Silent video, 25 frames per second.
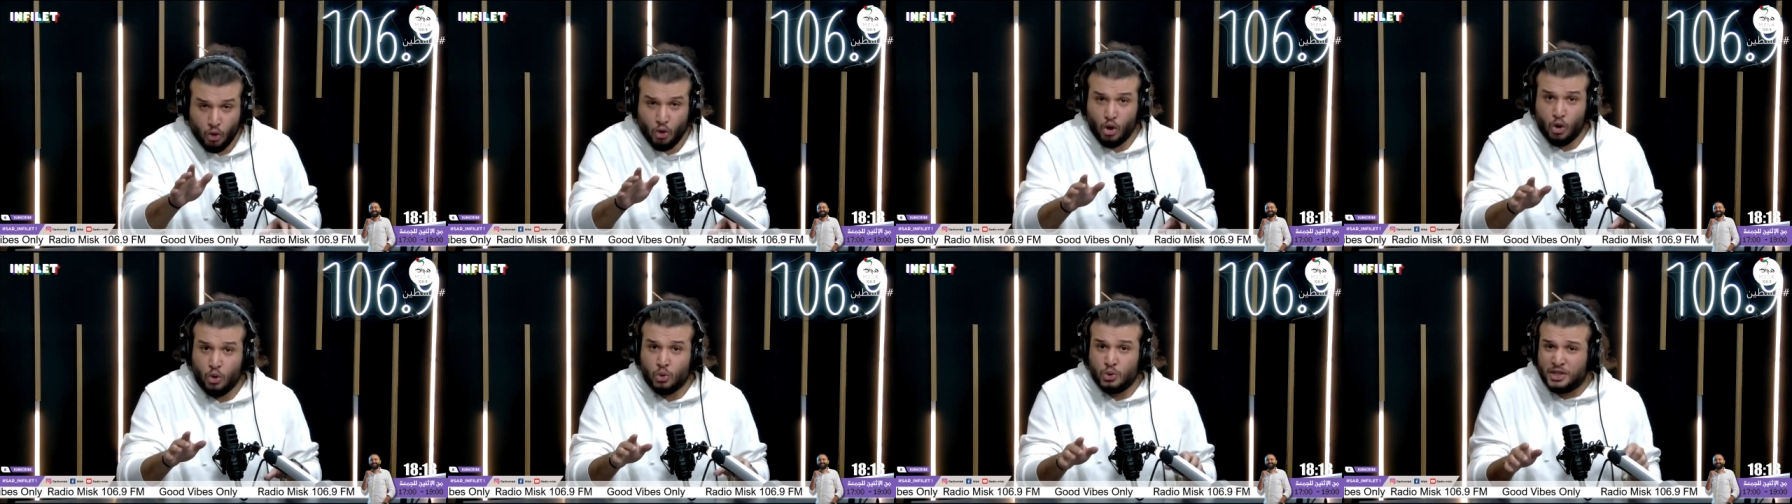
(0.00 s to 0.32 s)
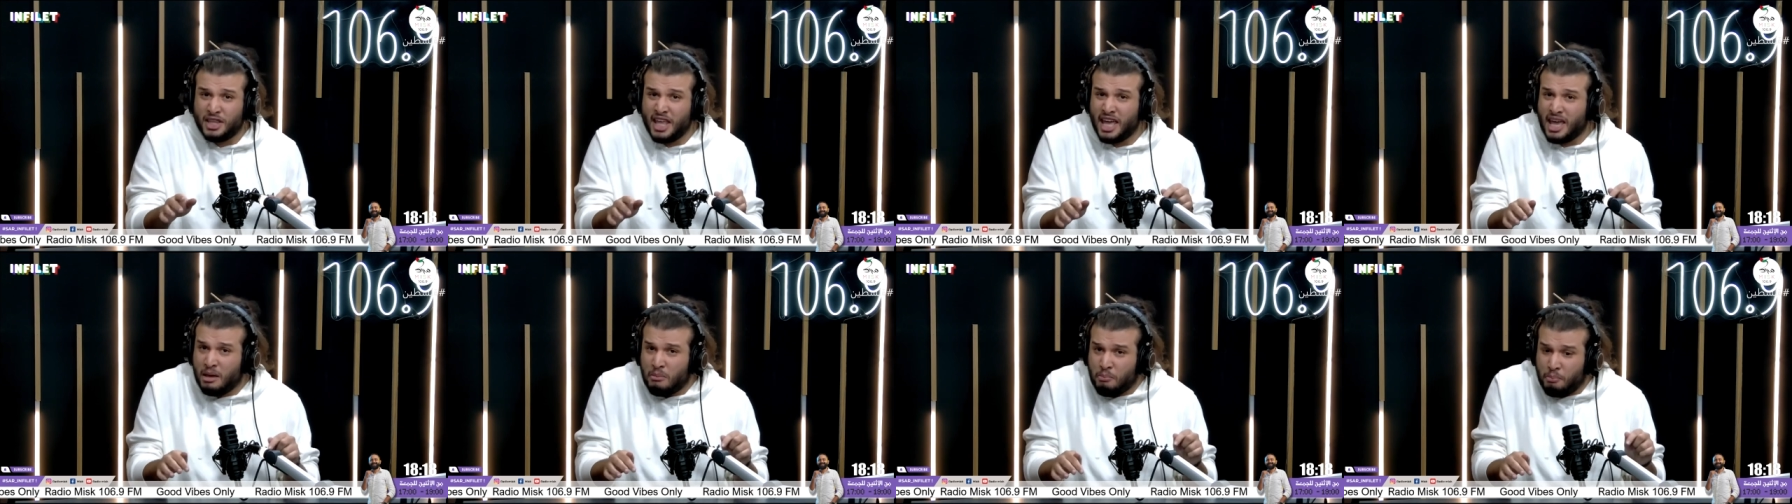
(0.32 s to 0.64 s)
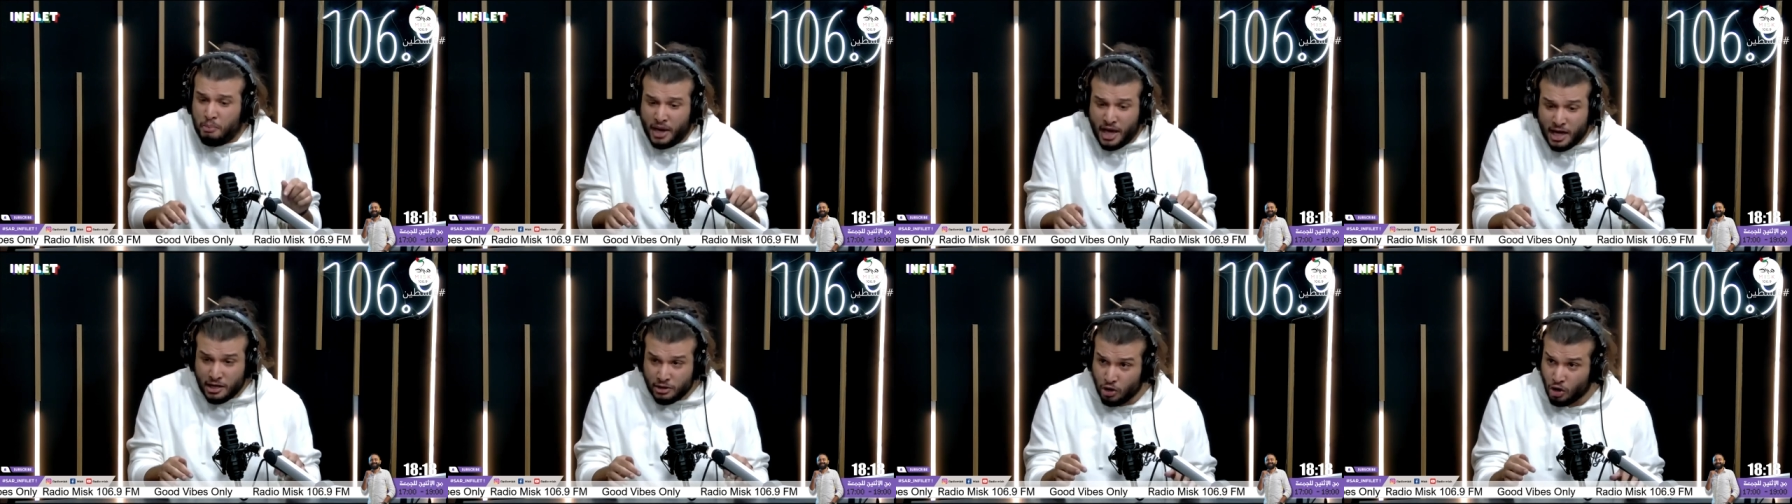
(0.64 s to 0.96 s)
وديم
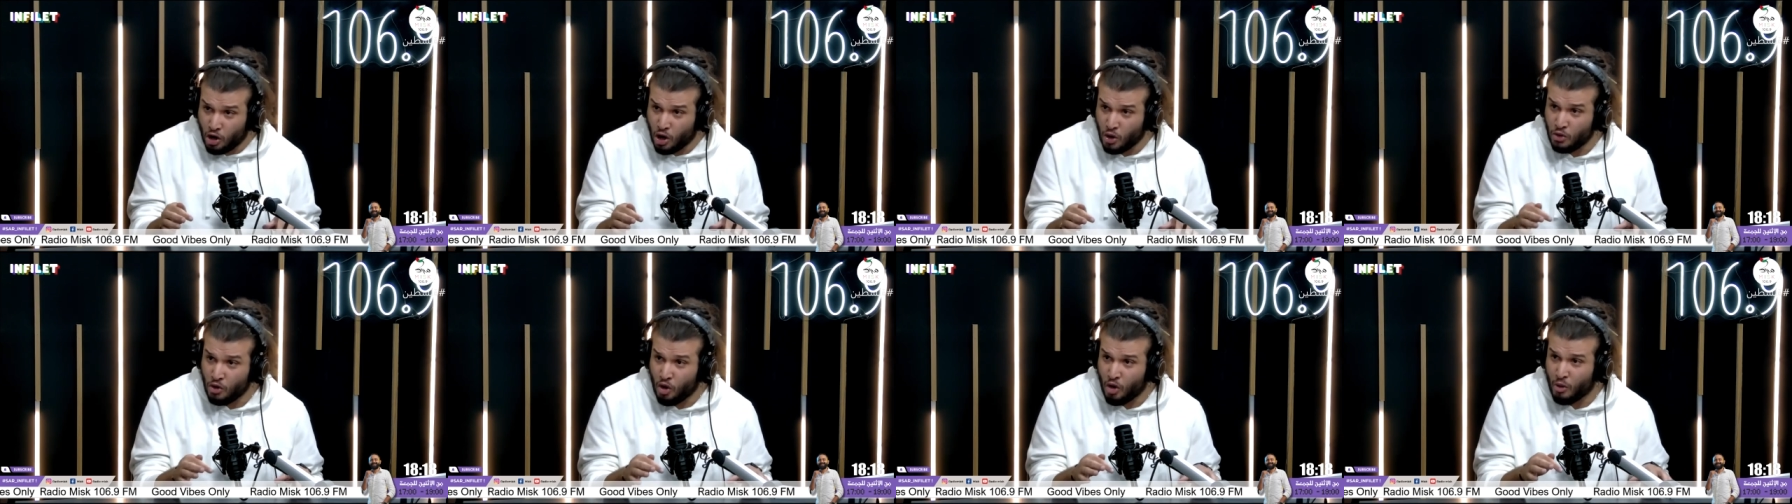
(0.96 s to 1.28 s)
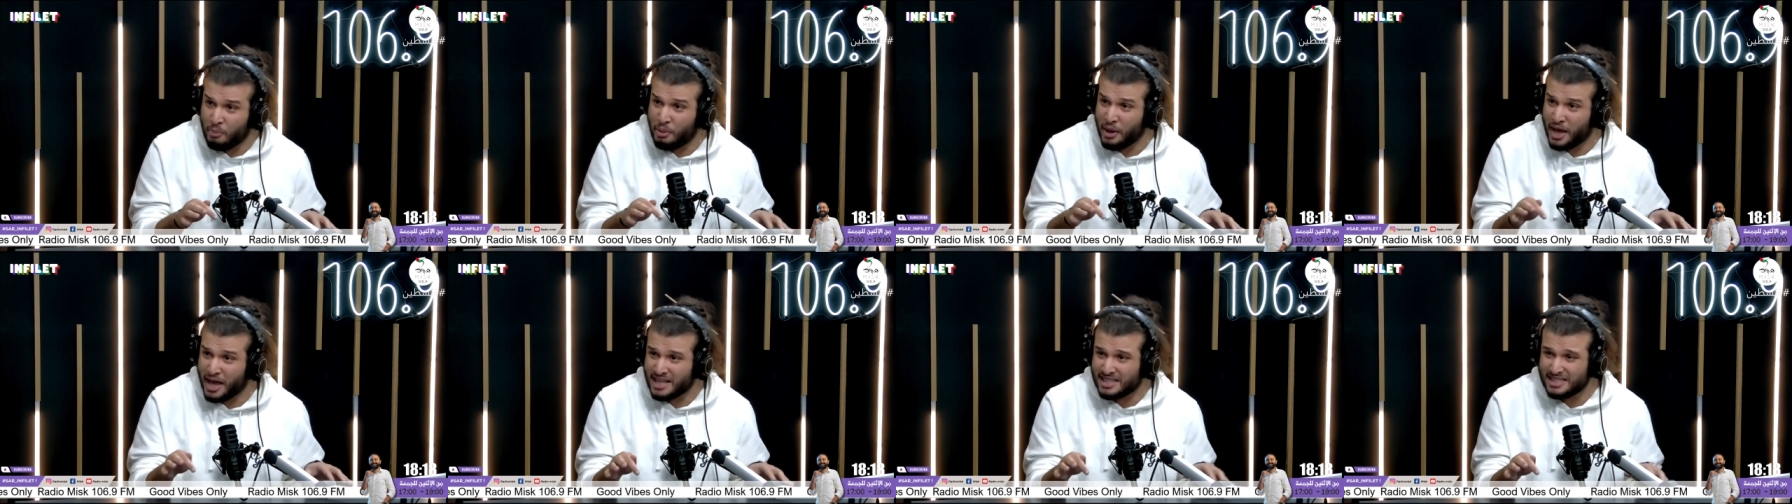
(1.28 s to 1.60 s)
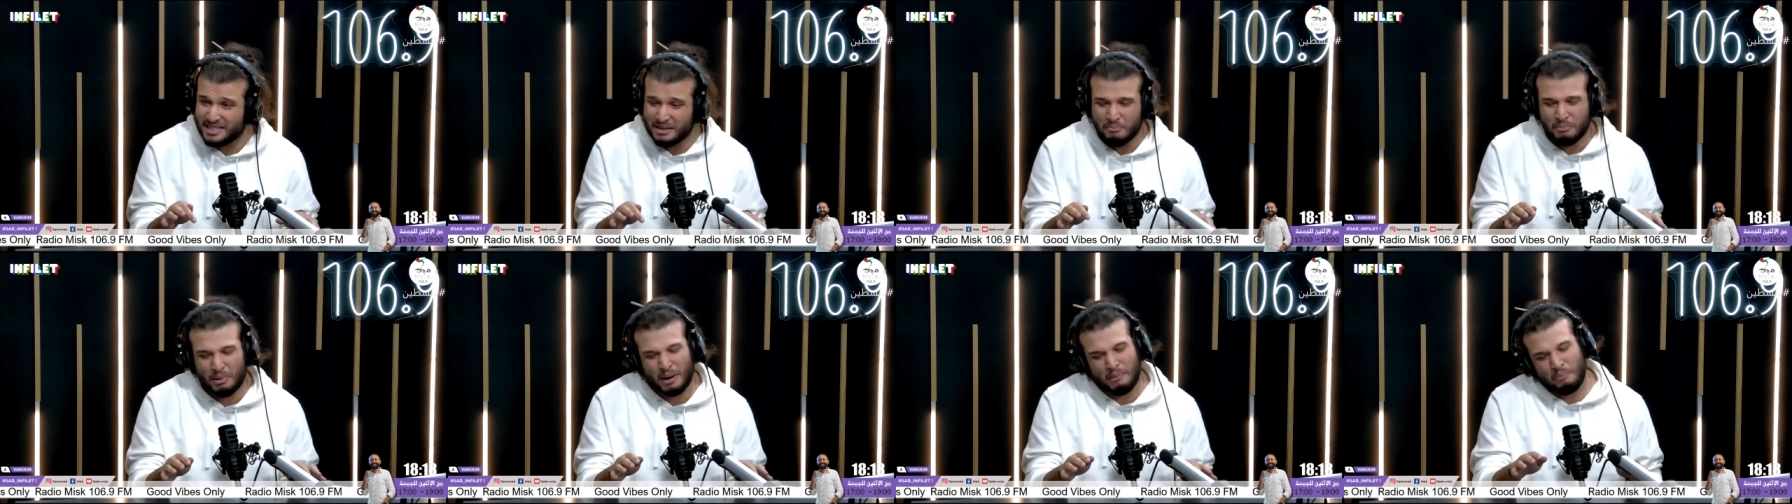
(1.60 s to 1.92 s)
بي درو نو
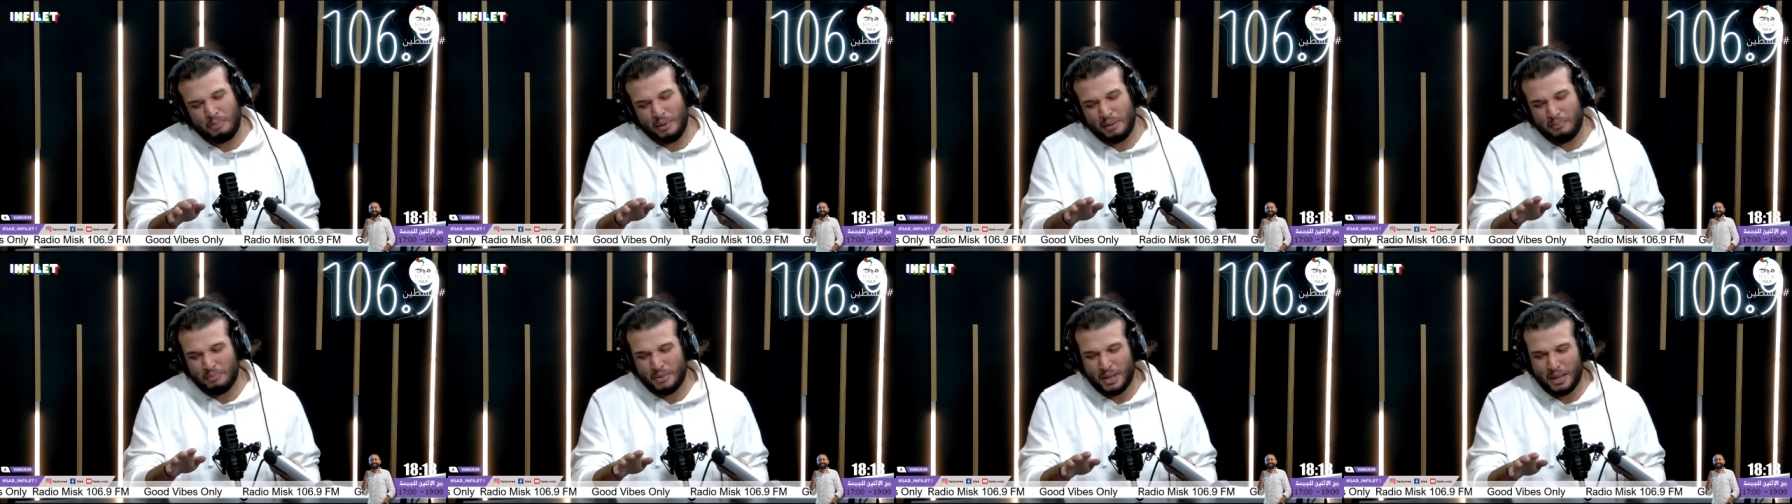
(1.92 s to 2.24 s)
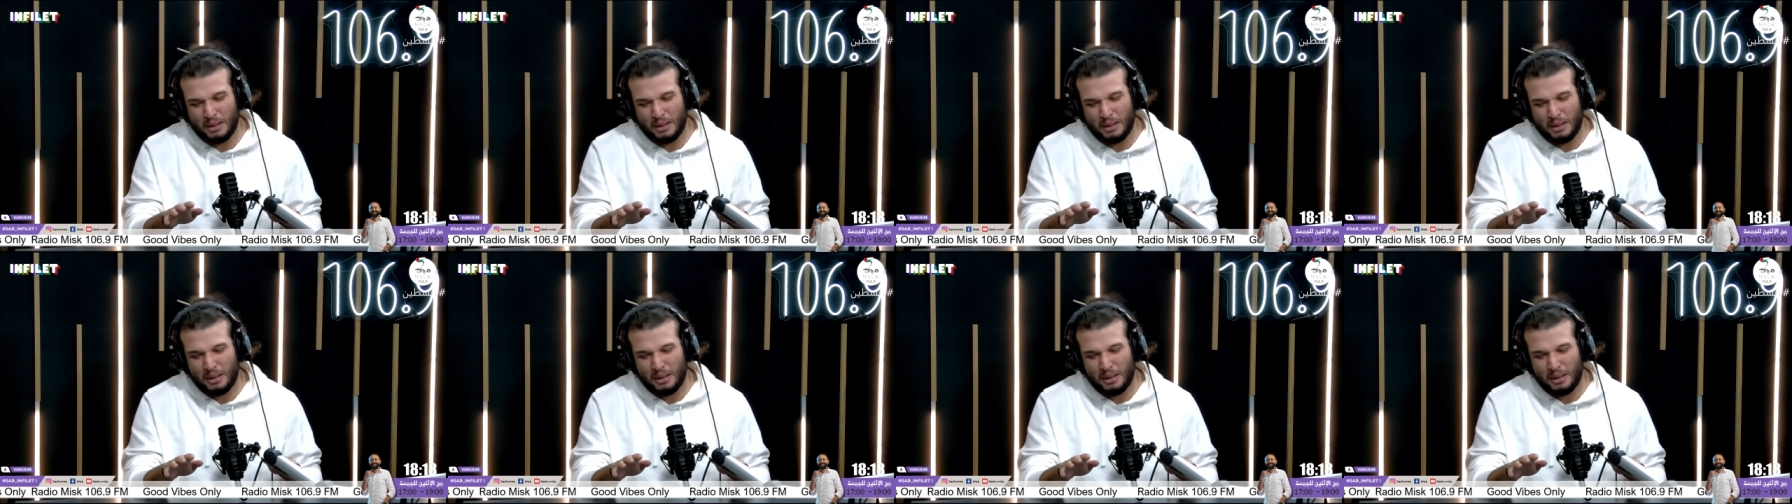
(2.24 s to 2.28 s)
بيت بربي